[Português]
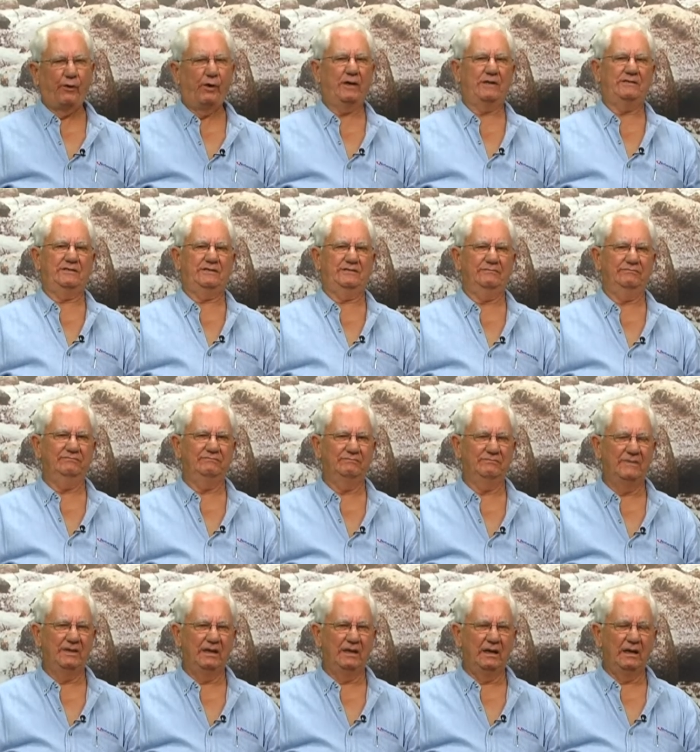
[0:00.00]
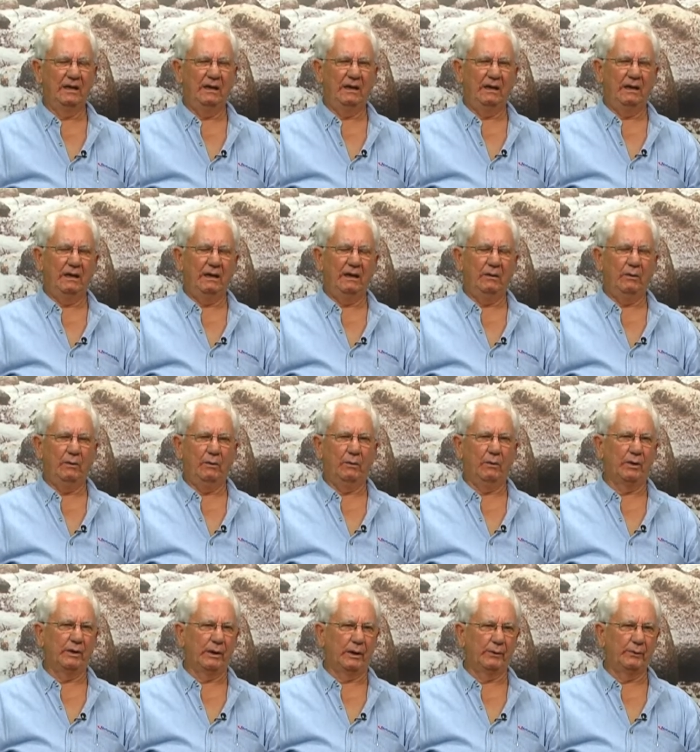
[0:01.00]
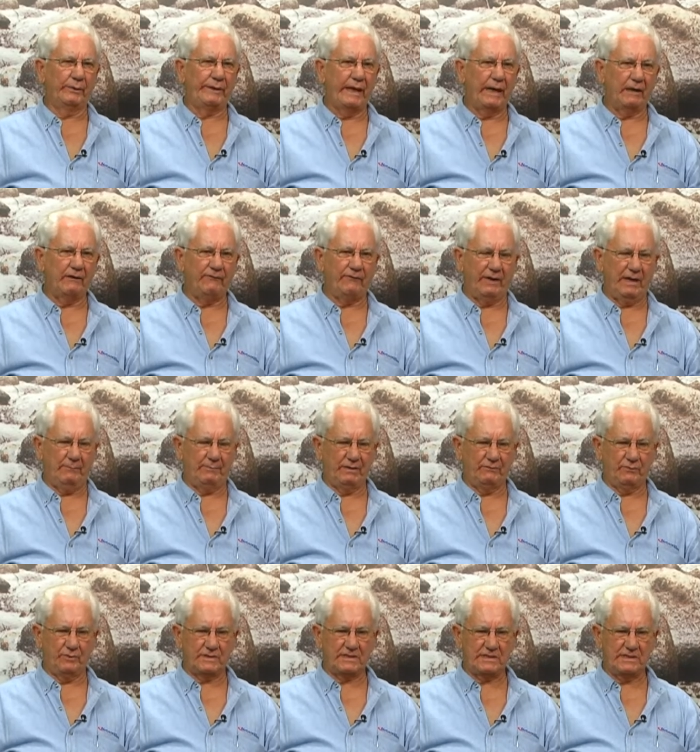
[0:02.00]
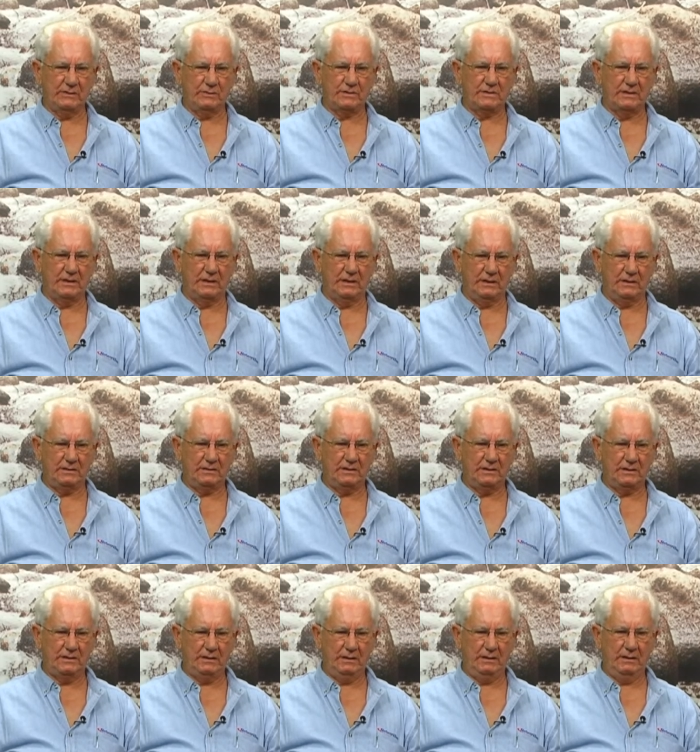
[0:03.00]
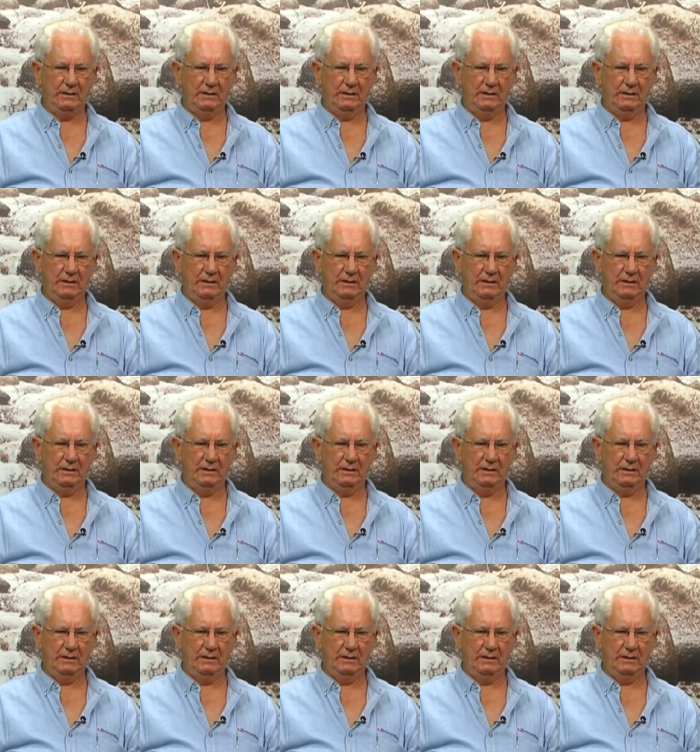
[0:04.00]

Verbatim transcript: forte. Ô, Ronaldo, eu quero falar para você o seguinte: